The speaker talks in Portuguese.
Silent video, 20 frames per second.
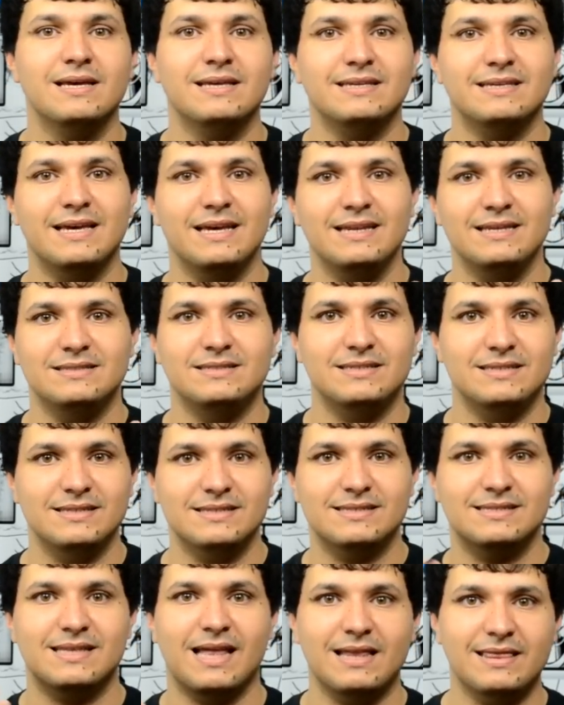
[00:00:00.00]
e ele diz
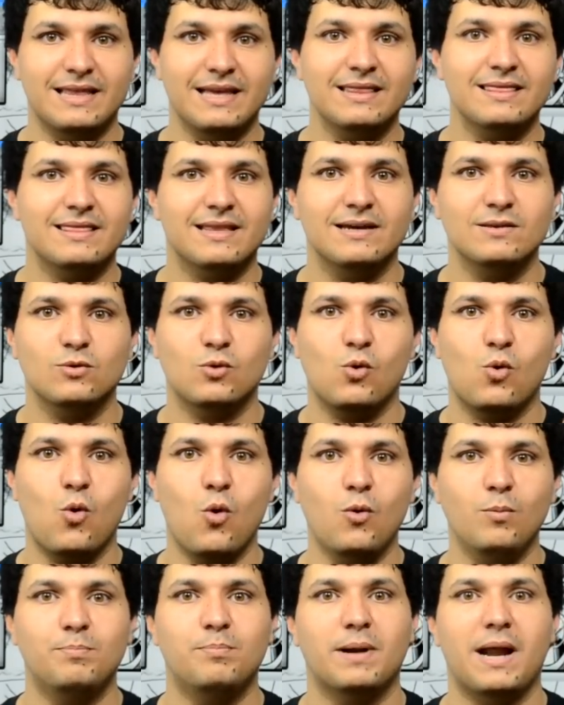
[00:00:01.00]
estar tá tentando
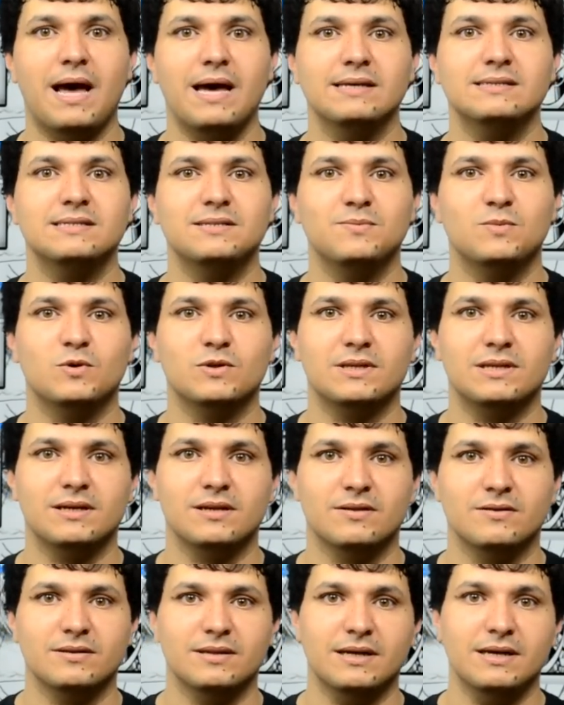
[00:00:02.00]
comprar esse
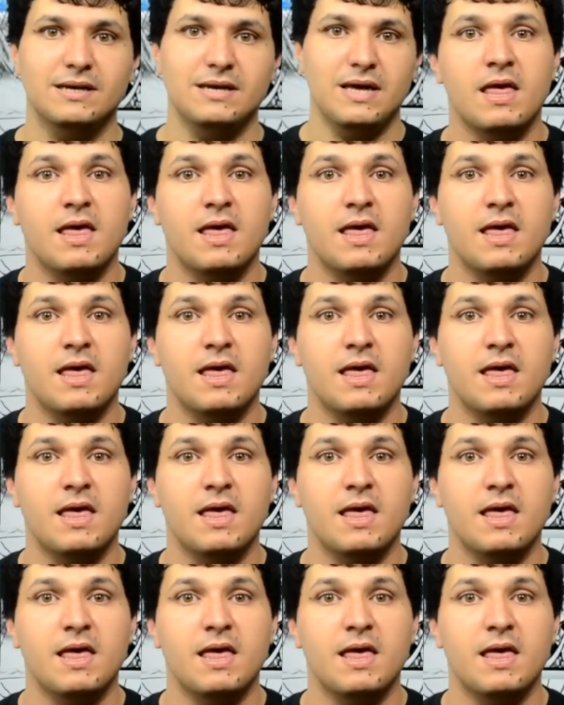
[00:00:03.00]
modelo, né?